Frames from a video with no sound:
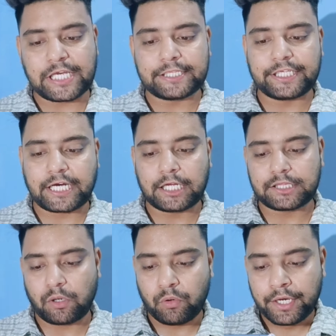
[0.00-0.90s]
के साथ
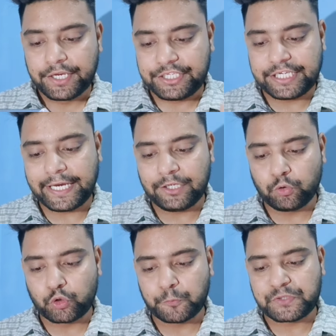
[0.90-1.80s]
दिखाता हूं ये
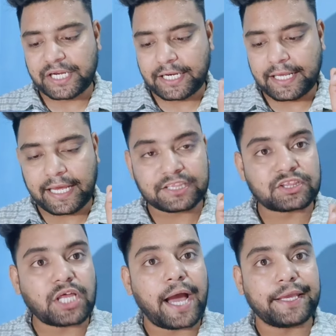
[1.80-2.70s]
यूट्यूब चैनल है
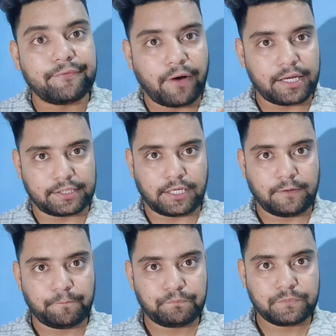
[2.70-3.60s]
ताइवान
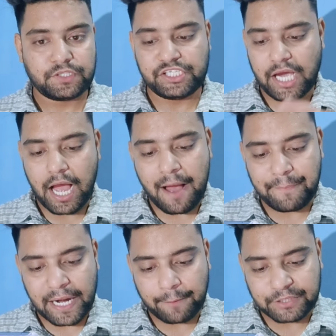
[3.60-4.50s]
का यहां
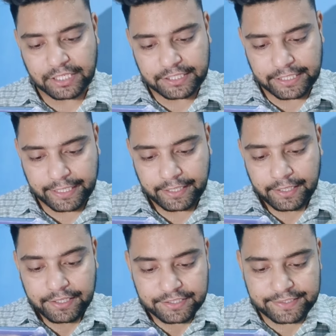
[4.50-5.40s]
पर आप देखिए
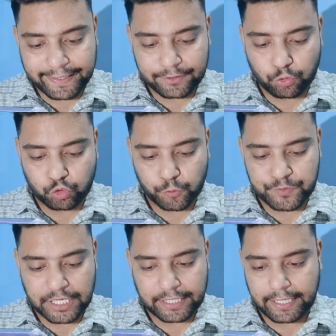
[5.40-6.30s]
ये यूट्यूब
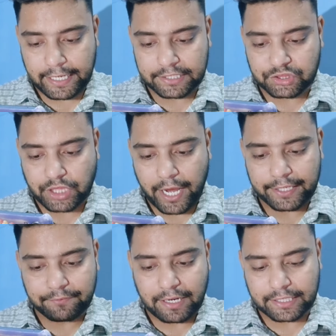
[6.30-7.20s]
चैनल है
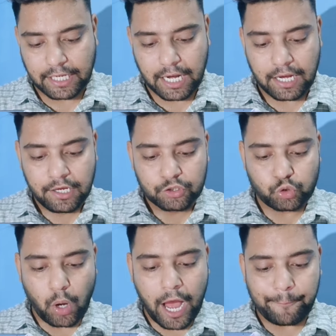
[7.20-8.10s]
ताइवान का
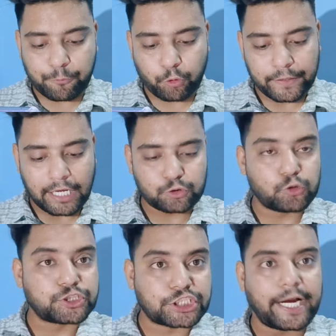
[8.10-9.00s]
तो आपको ना
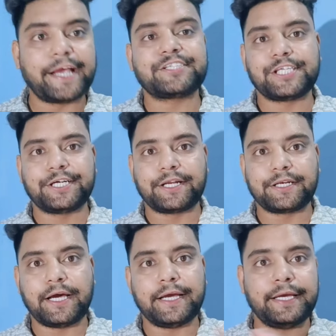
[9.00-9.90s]
तो स्ट्राइक से
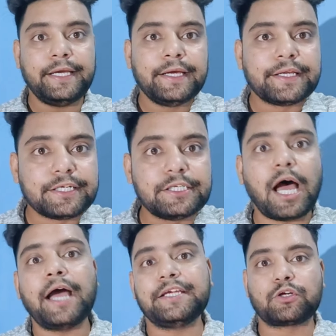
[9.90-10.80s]
डरना है
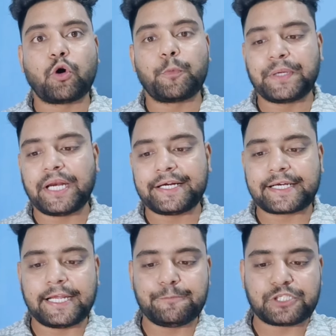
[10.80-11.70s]
ना ही कॉपीराइट
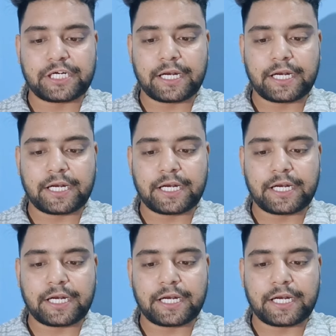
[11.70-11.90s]
क्लेम से